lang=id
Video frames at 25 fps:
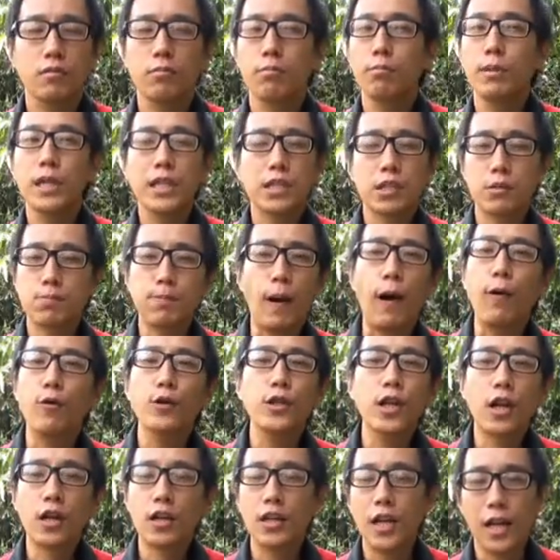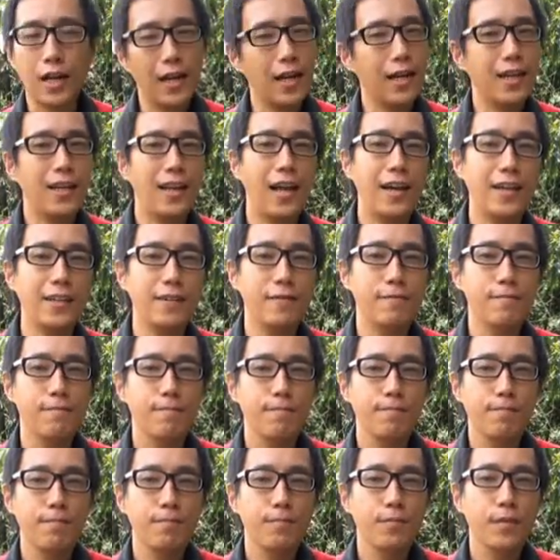blitz powder dan lain-lain.
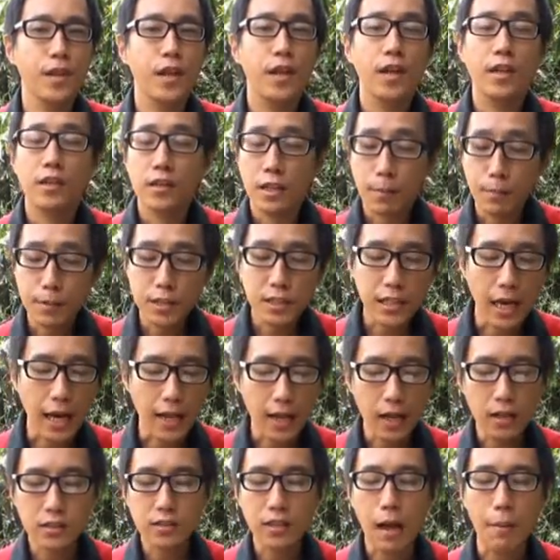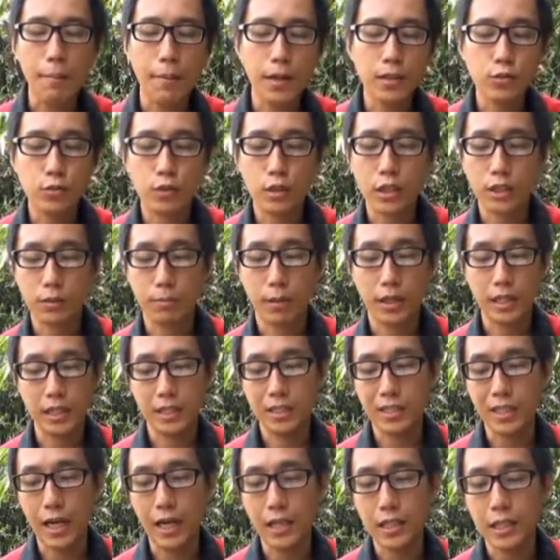Tapi sekarang zaman sudah
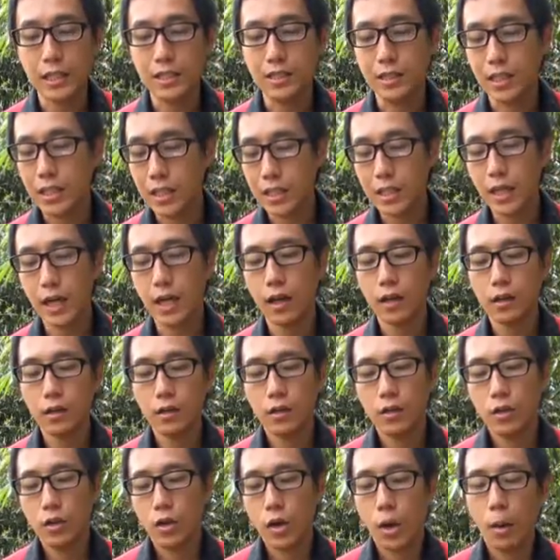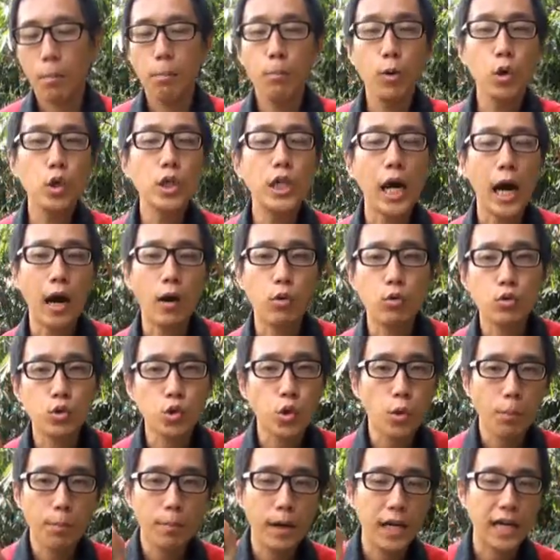semakin canggih sehingga mudah
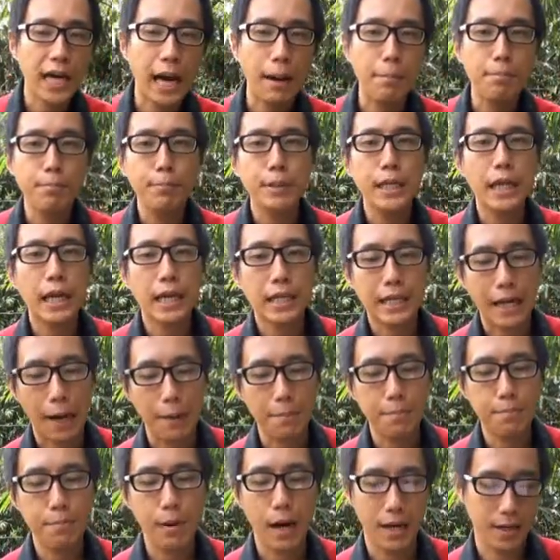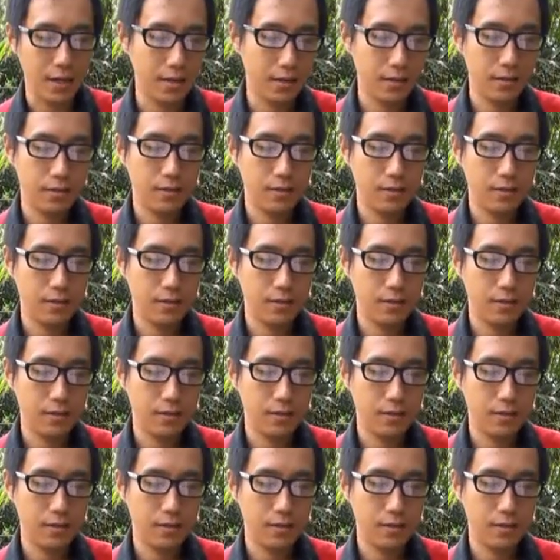untuk mengambil gambar.